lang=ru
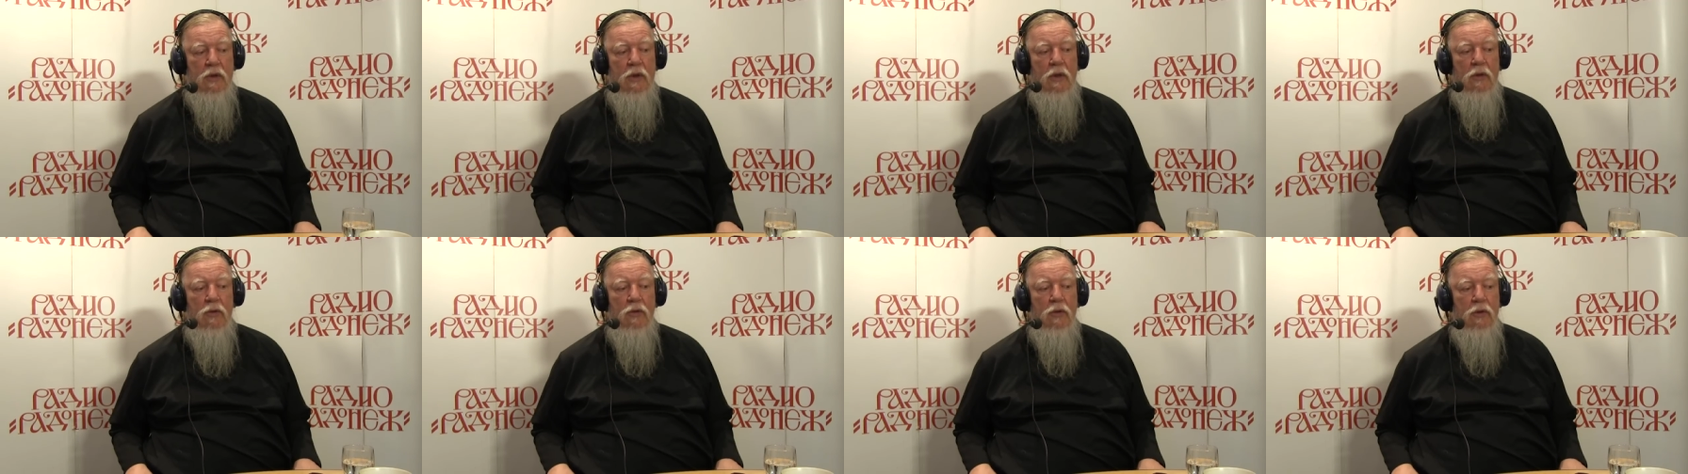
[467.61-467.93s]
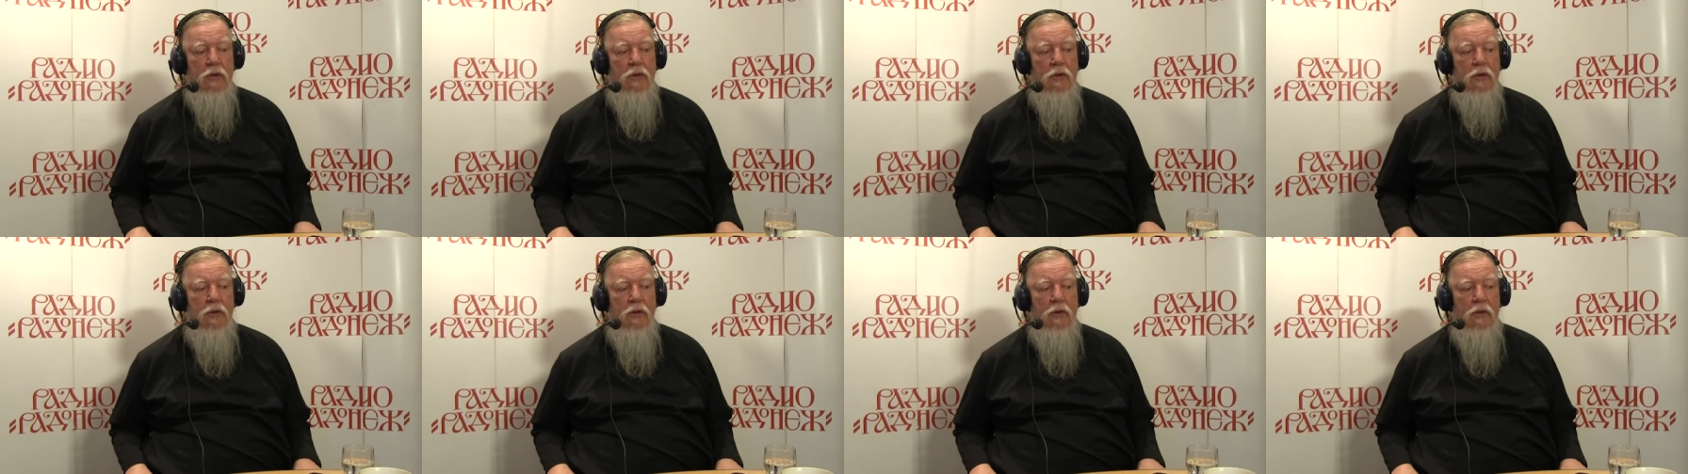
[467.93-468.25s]

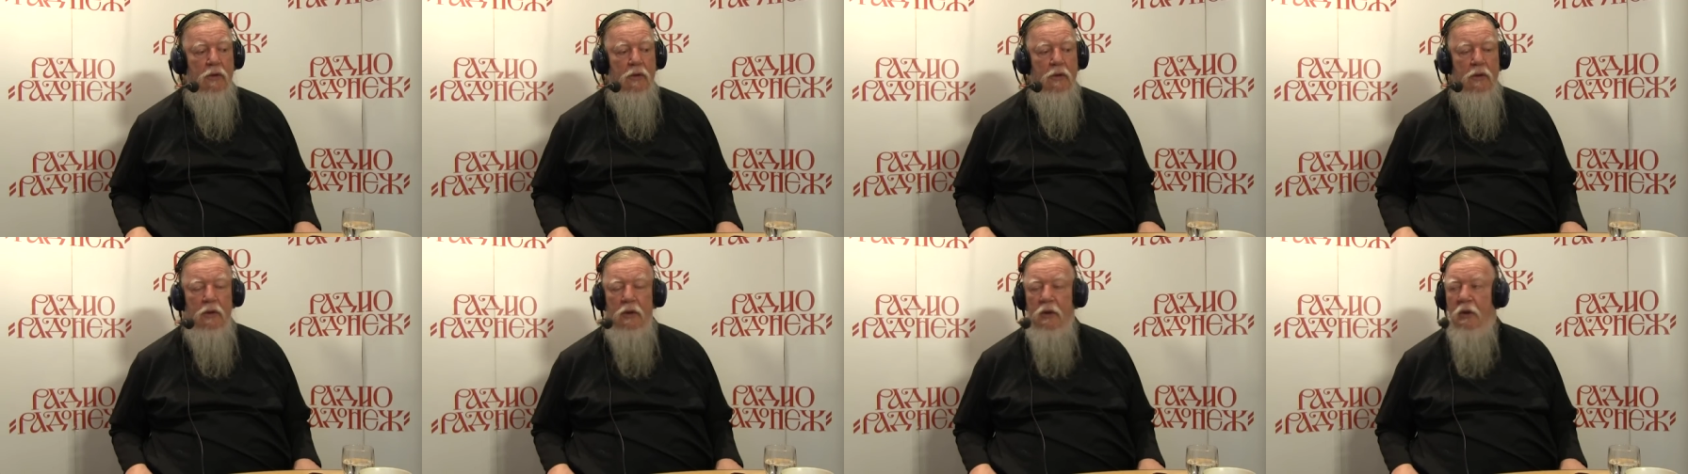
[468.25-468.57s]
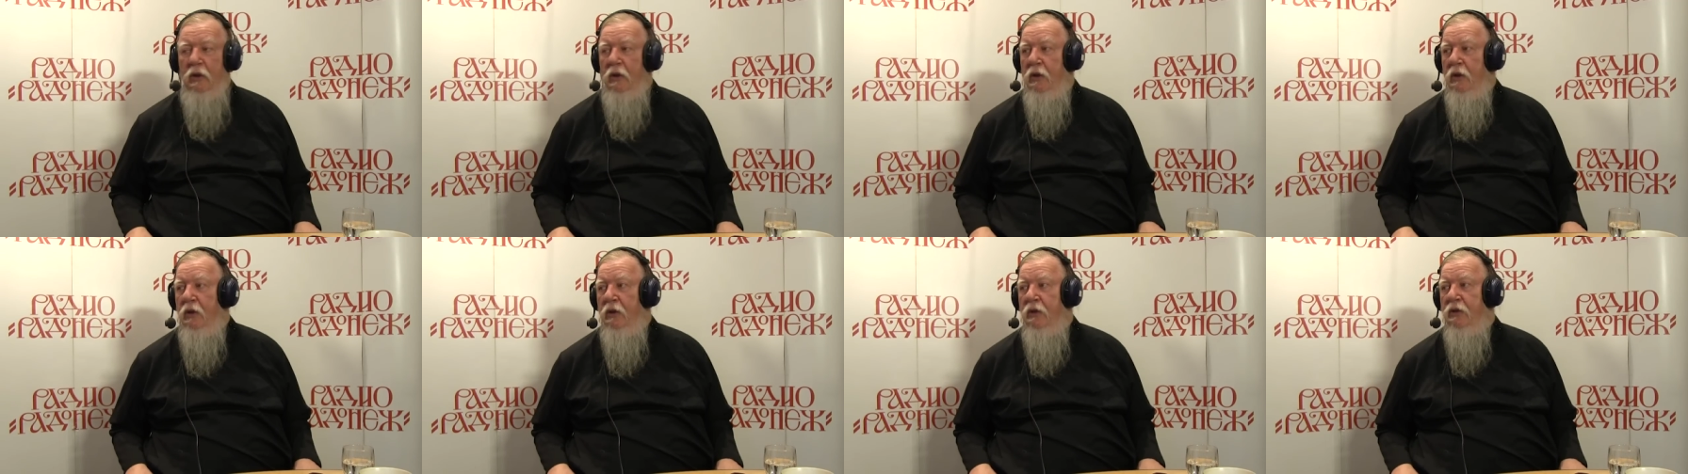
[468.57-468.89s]
какое-то
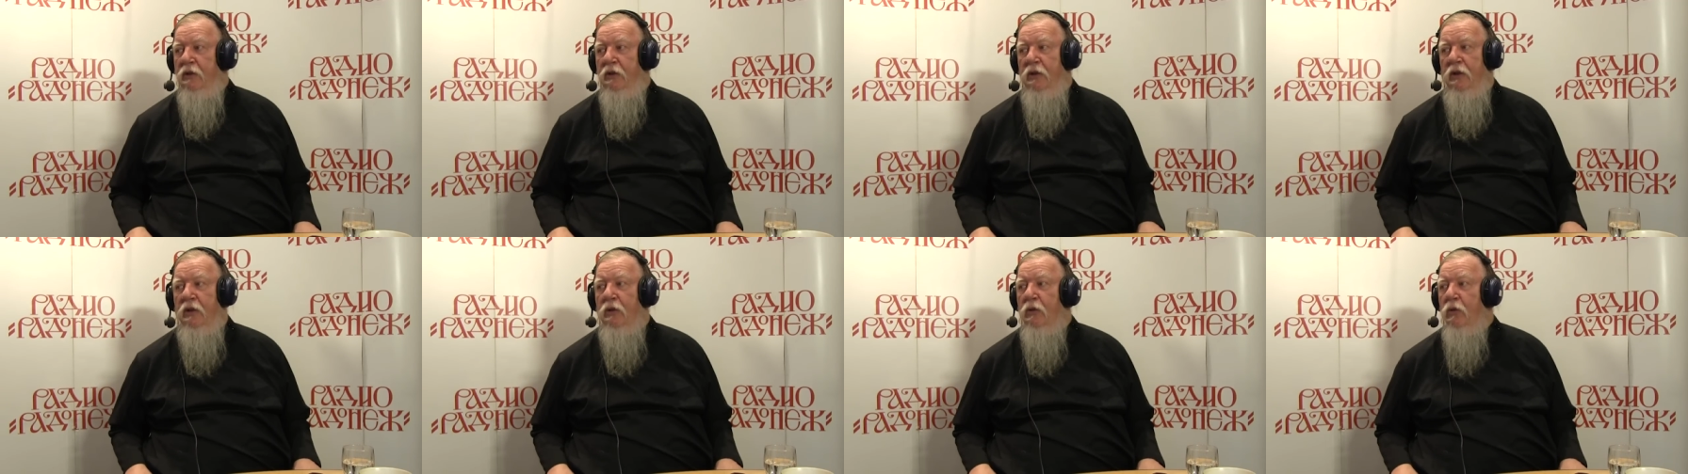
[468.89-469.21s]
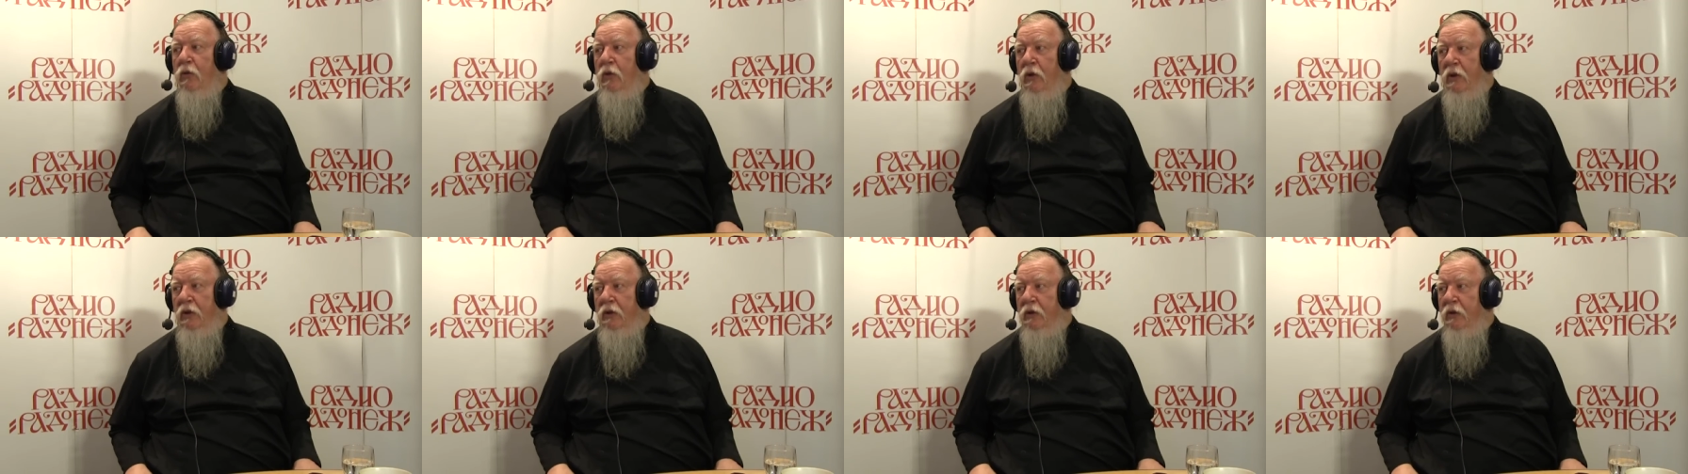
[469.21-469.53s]

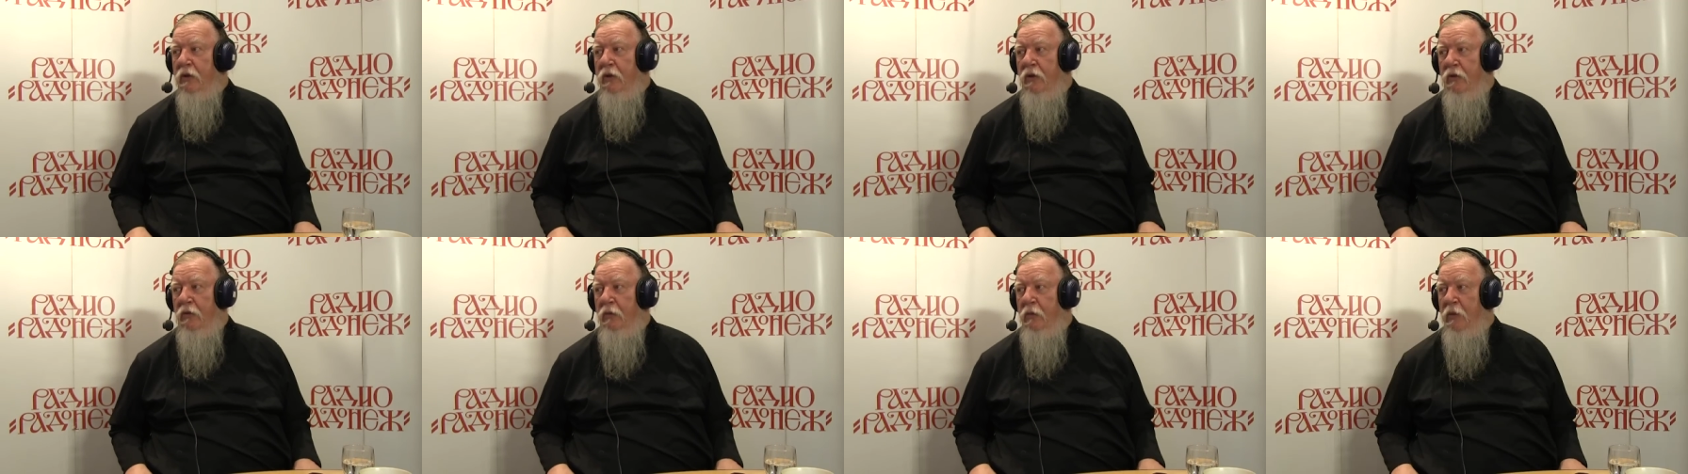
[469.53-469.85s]
истероидное